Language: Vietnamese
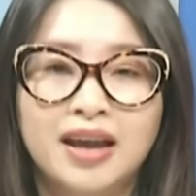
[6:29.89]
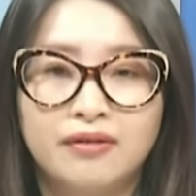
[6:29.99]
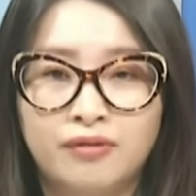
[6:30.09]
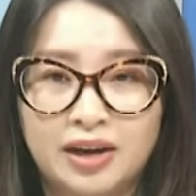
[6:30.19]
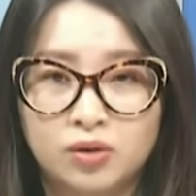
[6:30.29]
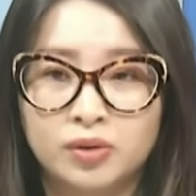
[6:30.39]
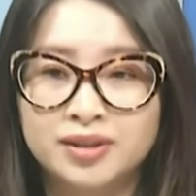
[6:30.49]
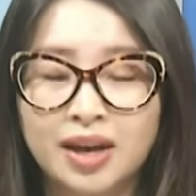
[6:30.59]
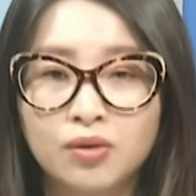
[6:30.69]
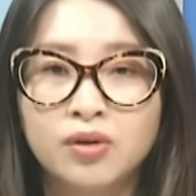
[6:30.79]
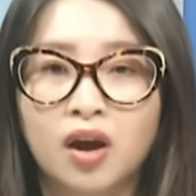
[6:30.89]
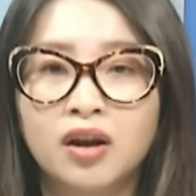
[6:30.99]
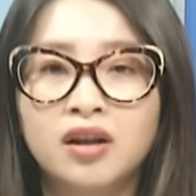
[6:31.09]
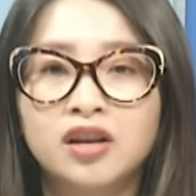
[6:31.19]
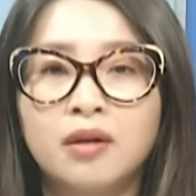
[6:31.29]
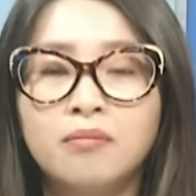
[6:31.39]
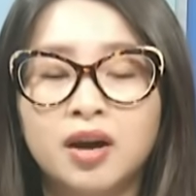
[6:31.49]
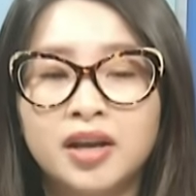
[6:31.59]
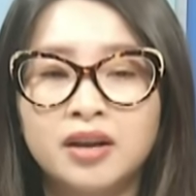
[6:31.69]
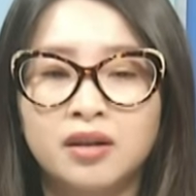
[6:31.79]
và rồi sau đó đó nó
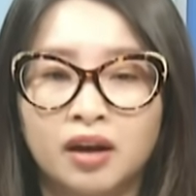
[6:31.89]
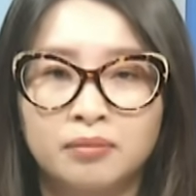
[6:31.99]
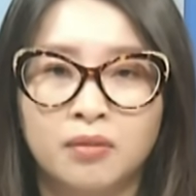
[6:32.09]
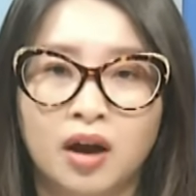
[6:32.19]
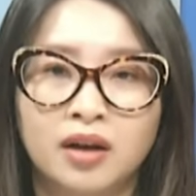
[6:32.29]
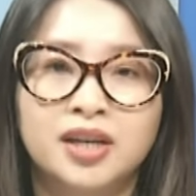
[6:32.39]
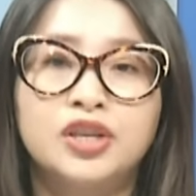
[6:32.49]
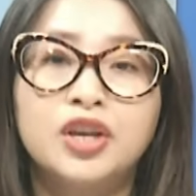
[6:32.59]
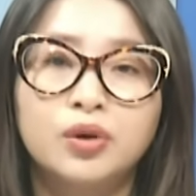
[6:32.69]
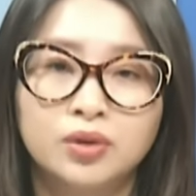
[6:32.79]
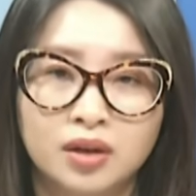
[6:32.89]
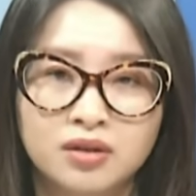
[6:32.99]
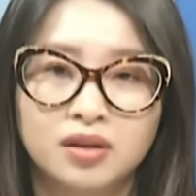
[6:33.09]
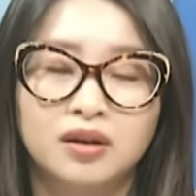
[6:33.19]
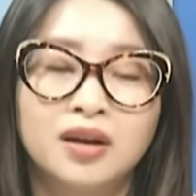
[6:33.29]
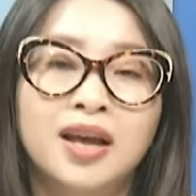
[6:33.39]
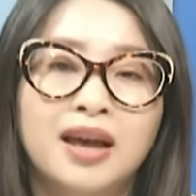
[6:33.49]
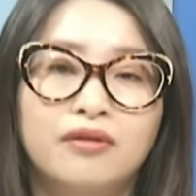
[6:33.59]
mới lật mở ra nhiều thứ nữa